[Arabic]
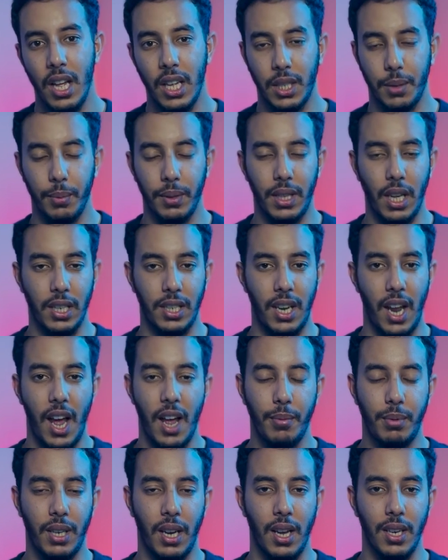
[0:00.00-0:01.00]
18
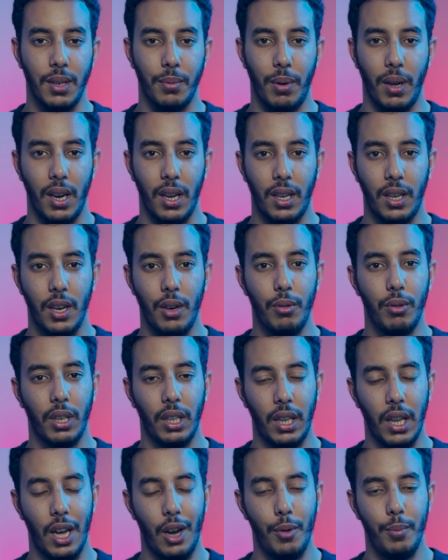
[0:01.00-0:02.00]
عام شي حاجه بحال هكا
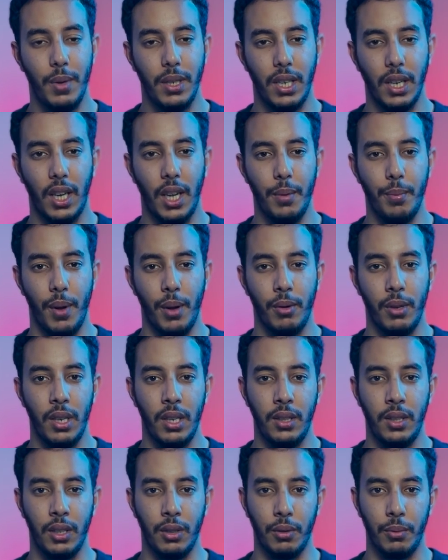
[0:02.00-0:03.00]
وكتلقاو مشاكل مع
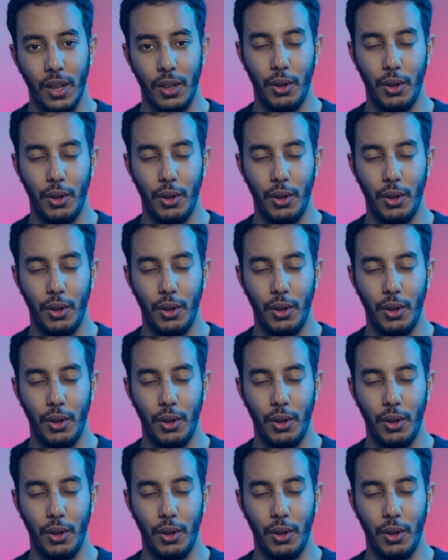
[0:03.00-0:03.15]
والديكم